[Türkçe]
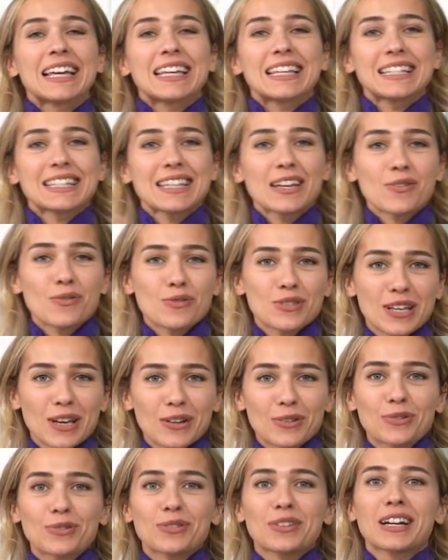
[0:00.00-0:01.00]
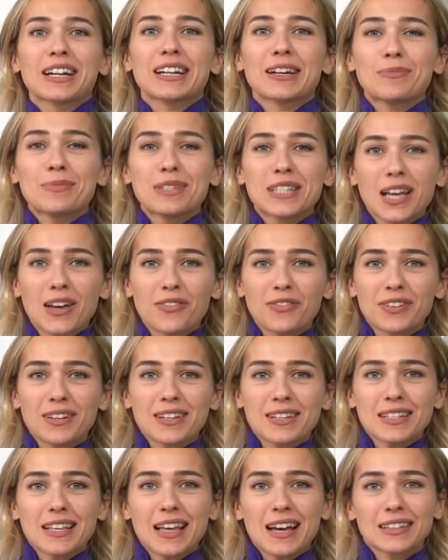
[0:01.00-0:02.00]
İster özel günlerde,
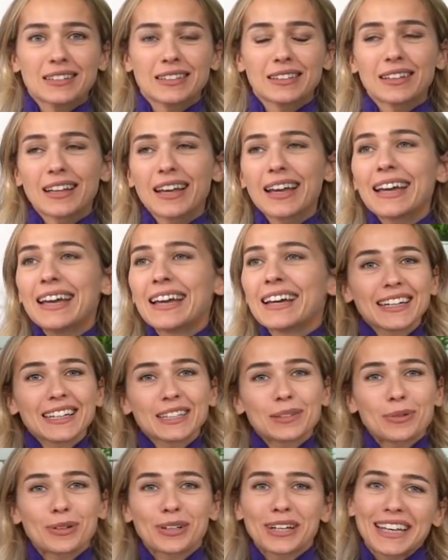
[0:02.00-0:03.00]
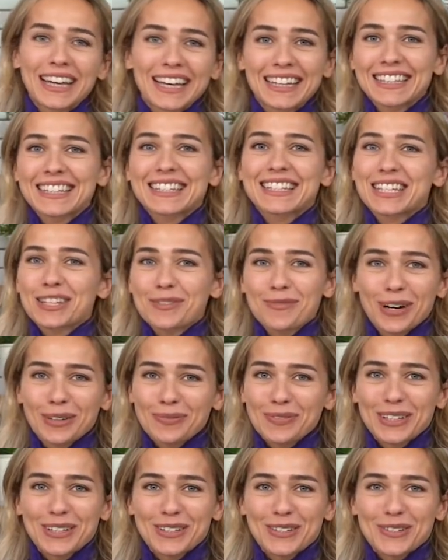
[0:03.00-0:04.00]
misafiriniz geldiğinde ya da böyle kendinizi
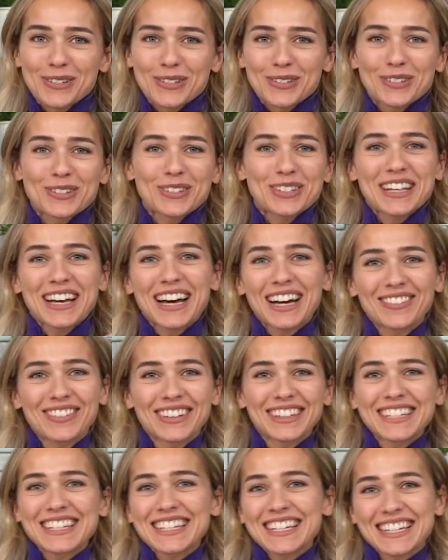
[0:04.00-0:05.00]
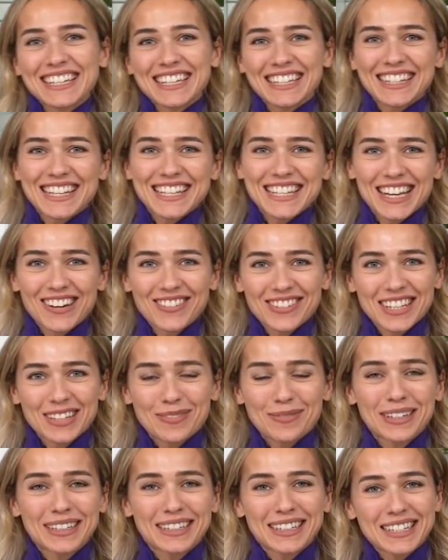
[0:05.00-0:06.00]
şımartmak istiyorsanız kahvenin çayın yanına servis
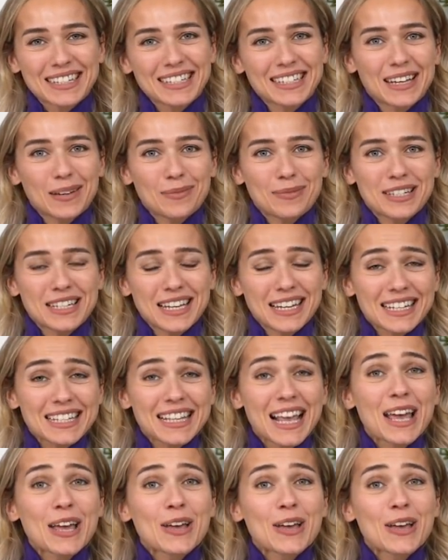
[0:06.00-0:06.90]
etmelik hazırlayabileceğiniz